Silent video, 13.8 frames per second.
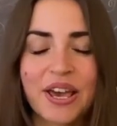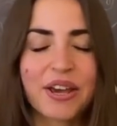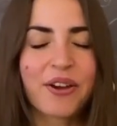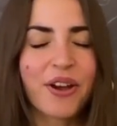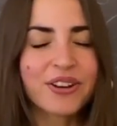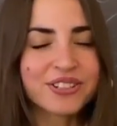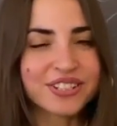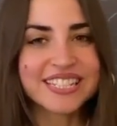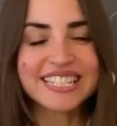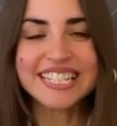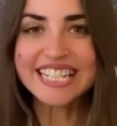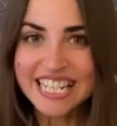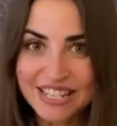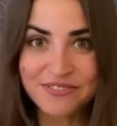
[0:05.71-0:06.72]
ist die
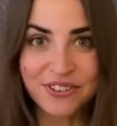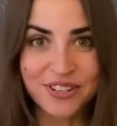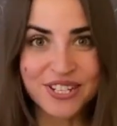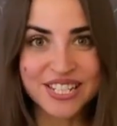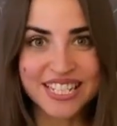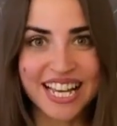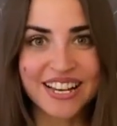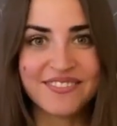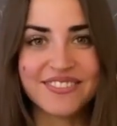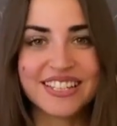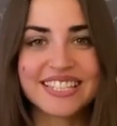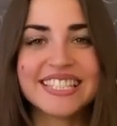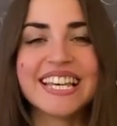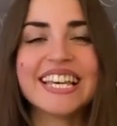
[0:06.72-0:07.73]
Profitänzerin wieder in
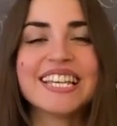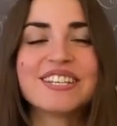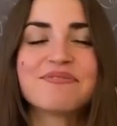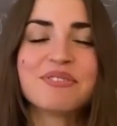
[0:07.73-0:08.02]
festen